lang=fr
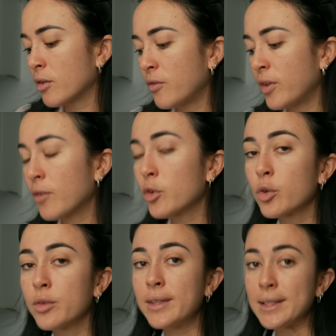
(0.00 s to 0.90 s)
faire
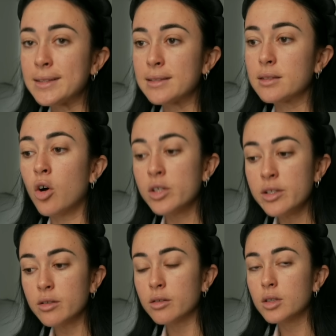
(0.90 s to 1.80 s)
votre test en
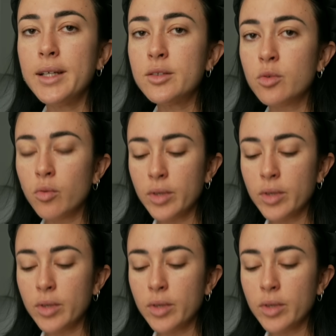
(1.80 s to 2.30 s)
ligne et selon